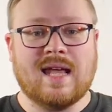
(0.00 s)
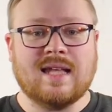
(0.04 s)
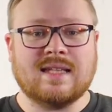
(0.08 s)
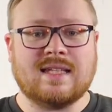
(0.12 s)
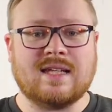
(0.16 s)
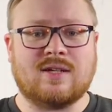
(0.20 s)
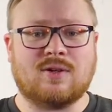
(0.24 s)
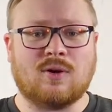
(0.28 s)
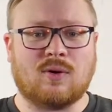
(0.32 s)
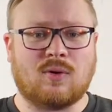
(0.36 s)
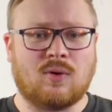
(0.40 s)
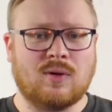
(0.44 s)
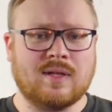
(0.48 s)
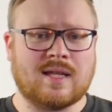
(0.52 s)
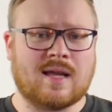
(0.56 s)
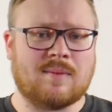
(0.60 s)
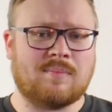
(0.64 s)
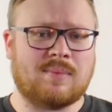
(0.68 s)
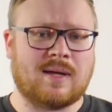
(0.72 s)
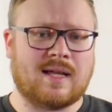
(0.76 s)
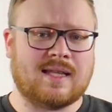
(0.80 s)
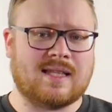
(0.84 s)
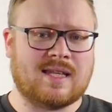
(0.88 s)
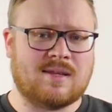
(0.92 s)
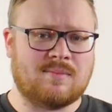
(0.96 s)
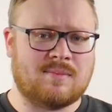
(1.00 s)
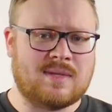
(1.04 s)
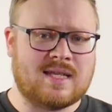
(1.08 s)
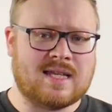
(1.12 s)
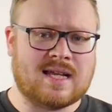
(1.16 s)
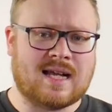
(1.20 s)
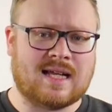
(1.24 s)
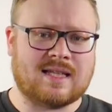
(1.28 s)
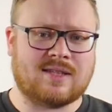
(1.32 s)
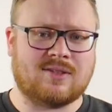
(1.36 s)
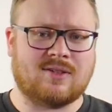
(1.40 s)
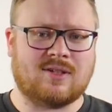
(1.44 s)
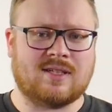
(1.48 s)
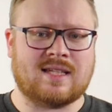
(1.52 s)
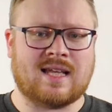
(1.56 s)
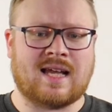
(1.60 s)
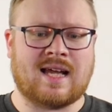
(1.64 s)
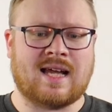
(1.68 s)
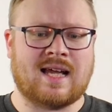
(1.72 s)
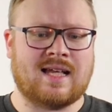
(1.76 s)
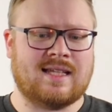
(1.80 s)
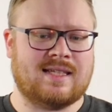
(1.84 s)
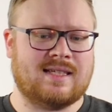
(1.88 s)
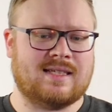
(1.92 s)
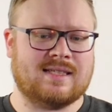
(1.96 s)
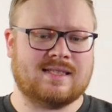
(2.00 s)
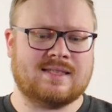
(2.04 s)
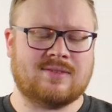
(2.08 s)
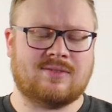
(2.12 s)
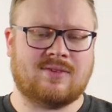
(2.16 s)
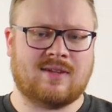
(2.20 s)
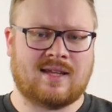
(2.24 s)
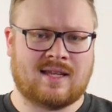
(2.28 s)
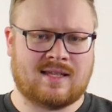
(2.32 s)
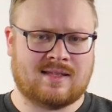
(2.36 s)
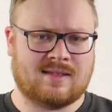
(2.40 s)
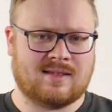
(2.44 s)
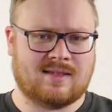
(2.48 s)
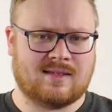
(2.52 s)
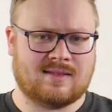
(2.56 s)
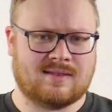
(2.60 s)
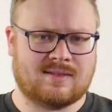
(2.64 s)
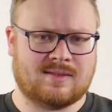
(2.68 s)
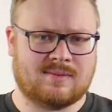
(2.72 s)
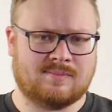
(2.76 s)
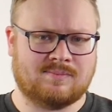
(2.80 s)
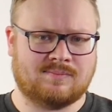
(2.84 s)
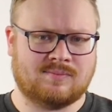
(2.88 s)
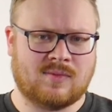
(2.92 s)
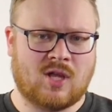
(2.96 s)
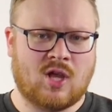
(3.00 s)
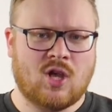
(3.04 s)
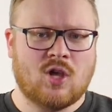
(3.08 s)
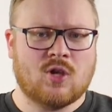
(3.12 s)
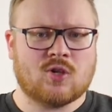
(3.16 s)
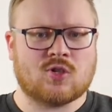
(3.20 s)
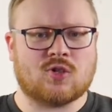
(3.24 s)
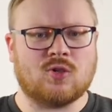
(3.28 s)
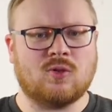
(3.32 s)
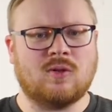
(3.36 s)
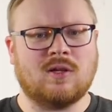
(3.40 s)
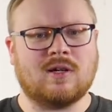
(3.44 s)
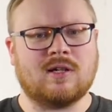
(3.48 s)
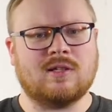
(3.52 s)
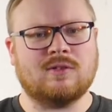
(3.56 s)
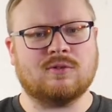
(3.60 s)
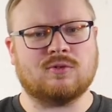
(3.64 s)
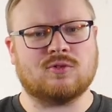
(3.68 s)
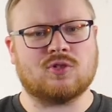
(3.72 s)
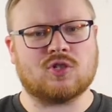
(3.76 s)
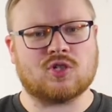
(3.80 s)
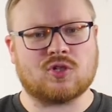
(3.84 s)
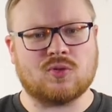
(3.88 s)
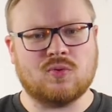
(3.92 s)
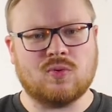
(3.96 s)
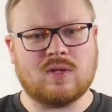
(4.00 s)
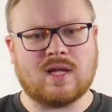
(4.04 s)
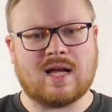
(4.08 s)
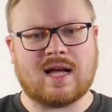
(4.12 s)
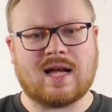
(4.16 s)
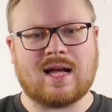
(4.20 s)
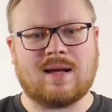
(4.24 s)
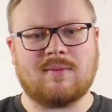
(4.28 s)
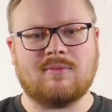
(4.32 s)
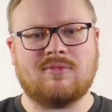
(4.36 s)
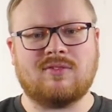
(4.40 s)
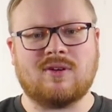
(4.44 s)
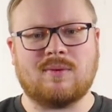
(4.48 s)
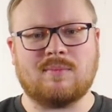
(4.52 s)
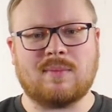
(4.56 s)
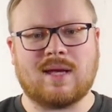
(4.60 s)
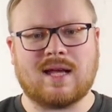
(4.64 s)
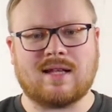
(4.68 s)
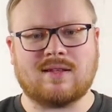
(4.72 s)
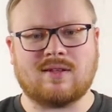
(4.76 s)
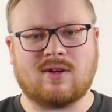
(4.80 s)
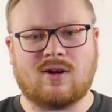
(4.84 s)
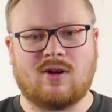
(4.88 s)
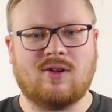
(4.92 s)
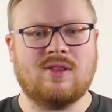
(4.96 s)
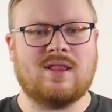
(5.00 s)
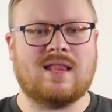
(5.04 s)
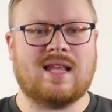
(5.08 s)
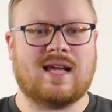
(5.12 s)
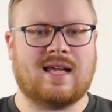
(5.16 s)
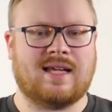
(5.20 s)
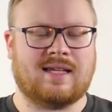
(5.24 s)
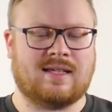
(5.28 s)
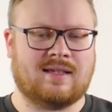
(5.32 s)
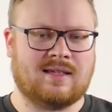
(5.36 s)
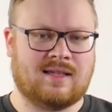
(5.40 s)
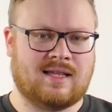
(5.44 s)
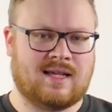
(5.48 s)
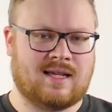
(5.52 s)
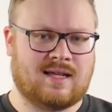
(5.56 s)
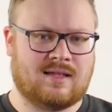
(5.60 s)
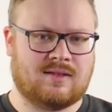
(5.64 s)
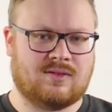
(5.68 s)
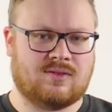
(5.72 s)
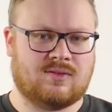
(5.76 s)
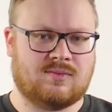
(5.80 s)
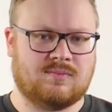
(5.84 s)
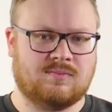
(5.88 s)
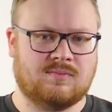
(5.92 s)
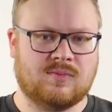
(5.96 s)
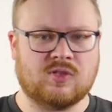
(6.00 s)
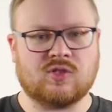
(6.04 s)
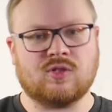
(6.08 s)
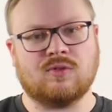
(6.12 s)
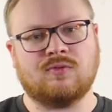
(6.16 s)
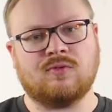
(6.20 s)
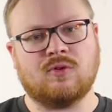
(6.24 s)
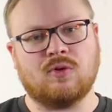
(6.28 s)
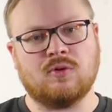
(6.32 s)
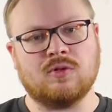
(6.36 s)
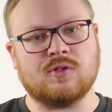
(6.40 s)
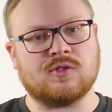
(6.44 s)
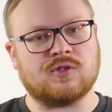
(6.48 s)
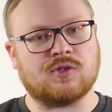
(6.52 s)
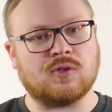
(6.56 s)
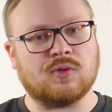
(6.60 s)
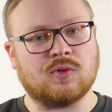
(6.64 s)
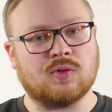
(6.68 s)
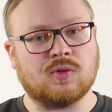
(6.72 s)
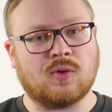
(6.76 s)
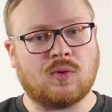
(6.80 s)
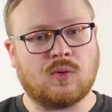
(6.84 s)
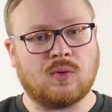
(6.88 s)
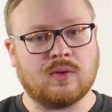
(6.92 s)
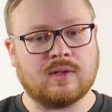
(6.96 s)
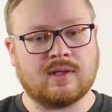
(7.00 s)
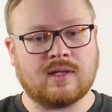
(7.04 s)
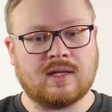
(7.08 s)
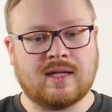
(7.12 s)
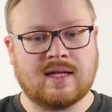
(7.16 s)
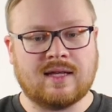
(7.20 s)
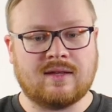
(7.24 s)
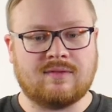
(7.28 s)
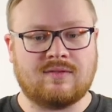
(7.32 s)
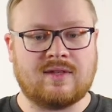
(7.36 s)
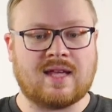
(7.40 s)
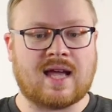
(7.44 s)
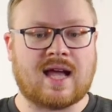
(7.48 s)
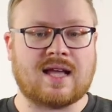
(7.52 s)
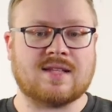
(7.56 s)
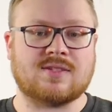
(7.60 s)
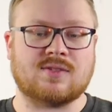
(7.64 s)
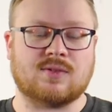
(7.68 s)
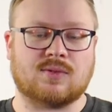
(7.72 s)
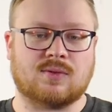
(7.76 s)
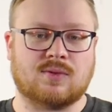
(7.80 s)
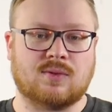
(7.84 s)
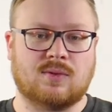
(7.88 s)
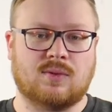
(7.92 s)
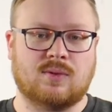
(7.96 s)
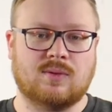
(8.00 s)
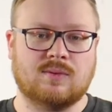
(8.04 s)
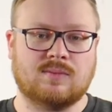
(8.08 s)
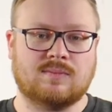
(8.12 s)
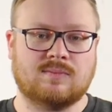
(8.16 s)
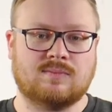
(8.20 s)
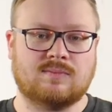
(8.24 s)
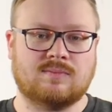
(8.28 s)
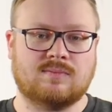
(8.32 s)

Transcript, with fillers: Die Corona-Pandemie hat dort einiges verändert. Schülerinnen und Schüler haben vermehrt online gelernt, sowohl synchron wie asynchron.